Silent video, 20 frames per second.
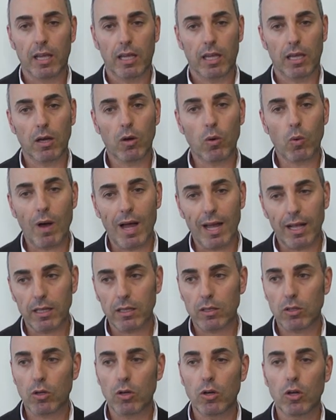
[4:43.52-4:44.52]
in
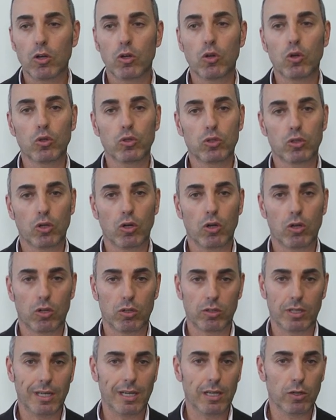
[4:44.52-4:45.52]
quanto non
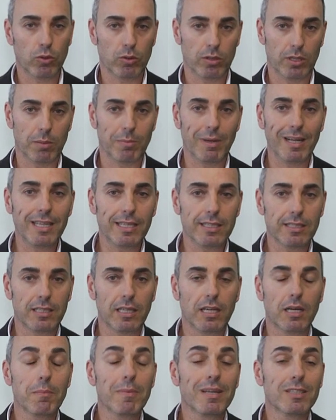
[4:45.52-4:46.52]
sono delle onde
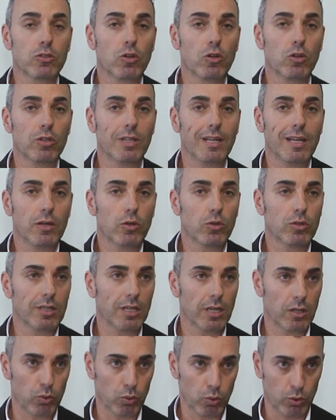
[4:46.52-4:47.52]
balistiche ma sono delle
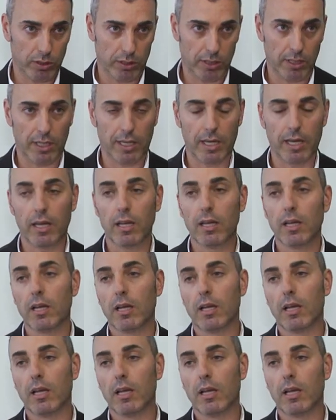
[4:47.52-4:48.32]
onde acustiche